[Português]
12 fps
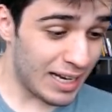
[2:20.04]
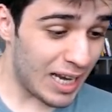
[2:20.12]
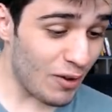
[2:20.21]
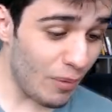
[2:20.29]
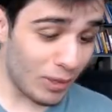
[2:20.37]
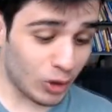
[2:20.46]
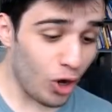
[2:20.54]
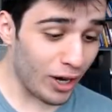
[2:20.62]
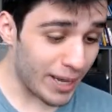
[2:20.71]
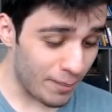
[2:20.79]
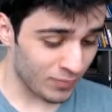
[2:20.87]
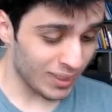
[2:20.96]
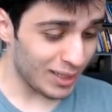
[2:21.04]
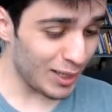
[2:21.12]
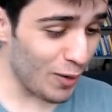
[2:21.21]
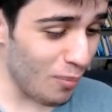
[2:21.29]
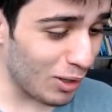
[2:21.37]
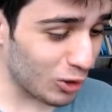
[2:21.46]
Levamos uma torre!
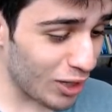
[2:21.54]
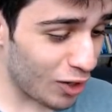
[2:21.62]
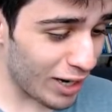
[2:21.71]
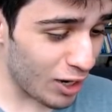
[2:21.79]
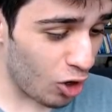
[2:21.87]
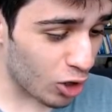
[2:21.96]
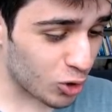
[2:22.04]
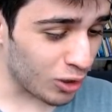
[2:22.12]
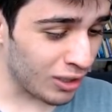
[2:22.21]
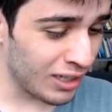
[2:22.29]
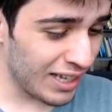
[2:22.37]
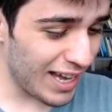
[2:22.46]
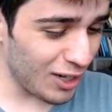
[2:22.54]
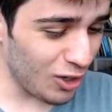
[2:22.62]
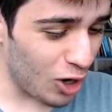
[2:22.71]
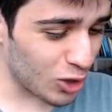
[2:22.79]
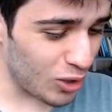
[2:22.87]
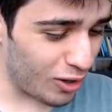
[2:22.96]
Levamos uma torre, agora é nosso! É
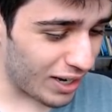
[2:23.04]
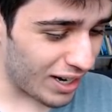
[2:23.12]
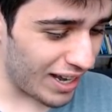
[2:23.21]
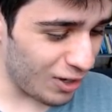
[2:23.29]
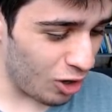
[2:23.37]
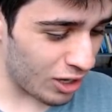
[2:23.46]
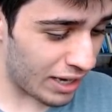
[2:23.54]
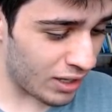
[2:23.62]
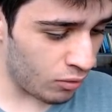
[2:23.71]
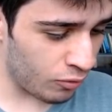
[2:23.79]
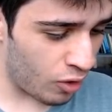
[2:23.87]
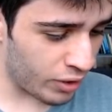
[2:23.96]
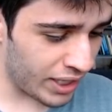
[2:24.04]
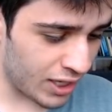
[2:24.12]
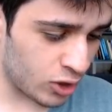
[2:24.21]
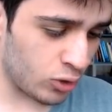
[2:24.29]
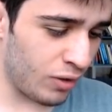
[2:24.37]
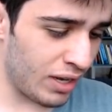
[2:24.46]
nosso agora! É no... Ah, não, Valkyrie.
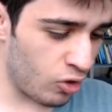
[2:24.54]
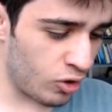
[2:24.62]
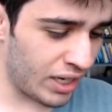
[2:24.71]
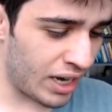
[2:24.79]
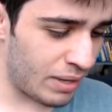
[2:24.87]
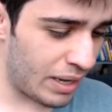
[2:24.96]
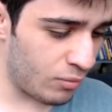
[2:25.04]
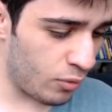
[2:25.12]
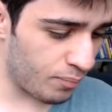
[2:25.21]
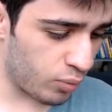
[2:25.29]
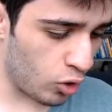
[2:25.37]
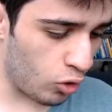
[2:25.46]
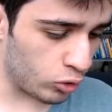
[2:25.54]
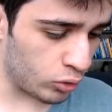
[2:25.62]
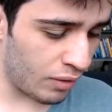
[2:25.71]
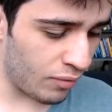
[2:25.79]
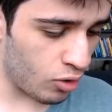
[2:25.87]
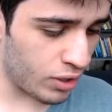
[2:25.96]
Isso, vai a Valkyrie aí mesmo. Pronto,
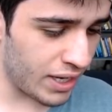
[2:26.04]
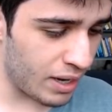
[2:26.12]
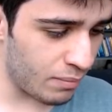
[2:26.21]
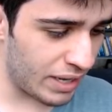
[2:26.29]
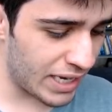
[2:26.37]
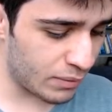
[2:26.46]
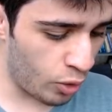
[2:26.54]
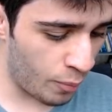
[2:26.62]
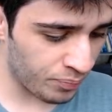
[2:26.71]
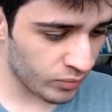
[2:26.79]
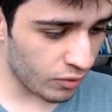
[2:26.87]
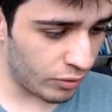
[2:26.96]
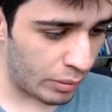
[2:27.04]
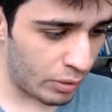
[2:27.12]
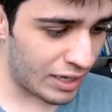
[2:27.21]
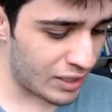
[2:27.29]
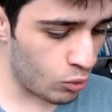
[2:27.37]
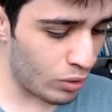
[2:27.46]
vai a Valkyrie aí mesmo. Vamos,
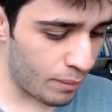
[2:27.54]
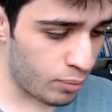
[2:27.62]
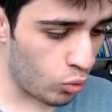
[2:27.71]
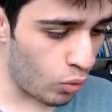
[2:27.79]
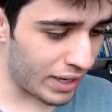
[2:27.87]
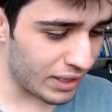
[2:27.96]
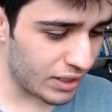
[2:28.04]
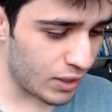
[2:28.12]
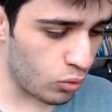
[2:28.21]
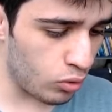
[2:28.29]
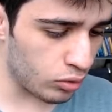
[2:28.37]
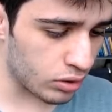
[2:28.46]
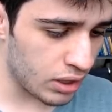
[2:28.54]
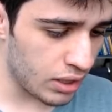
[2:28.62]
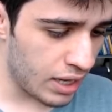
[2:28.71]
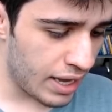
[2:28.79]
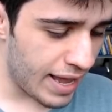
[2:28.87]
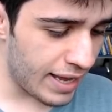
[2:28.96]
é segurar por 40 segundos.
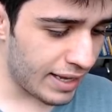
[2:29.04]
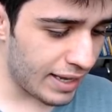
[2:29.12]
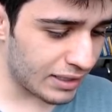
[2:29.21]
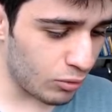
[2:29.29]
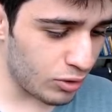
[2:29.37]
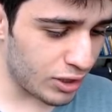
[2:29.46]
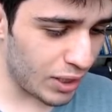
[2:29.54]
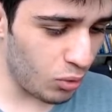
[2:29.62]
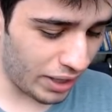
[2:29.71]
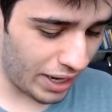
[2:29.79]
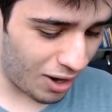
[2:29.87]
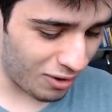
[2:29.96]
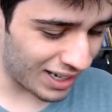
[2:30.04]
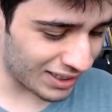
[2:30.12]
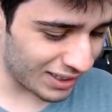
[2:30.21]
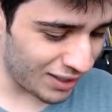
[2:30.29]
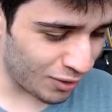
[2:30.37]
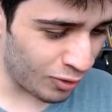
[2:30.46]
É questão de segurar. O cara
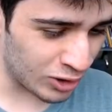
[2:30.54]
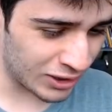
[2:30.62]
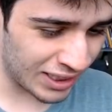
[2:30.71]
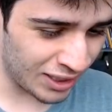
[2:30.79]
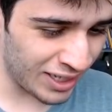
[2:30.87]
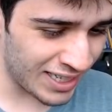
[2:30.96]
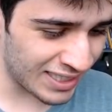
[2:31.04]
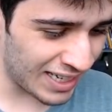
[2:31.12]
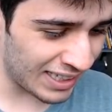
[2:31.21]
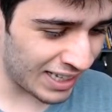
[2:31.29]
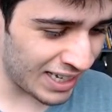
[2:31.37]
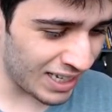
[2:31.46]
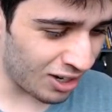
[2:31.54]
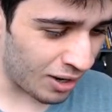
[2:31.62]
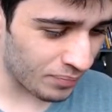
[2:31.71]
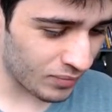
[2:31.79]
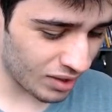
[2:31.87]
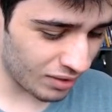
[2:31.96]
tá nervoso, tá dando risada aí, ó.
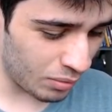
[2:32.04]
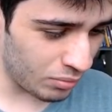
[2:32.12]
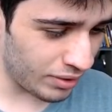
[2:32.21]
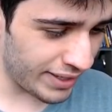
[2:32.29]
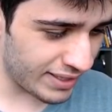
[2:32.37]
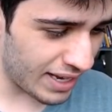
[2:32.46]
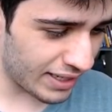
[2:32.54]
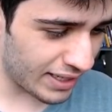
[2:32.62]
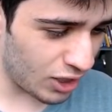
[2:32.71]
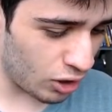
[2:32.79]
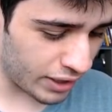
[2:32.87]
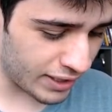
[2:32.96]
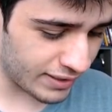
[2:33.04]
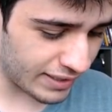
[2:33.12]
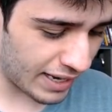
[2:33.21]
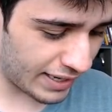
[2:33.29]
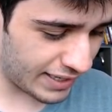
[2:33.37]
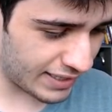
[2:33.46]
Vamos risar aqui, ó.
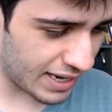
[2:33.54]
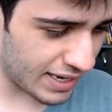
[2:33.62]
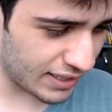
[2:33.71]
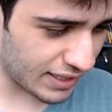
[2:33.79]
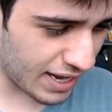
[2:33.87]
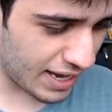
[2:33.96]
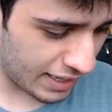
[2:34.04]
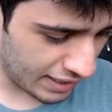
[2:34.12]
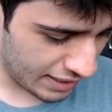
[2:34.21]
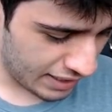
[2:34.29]
Risar, risar, risar.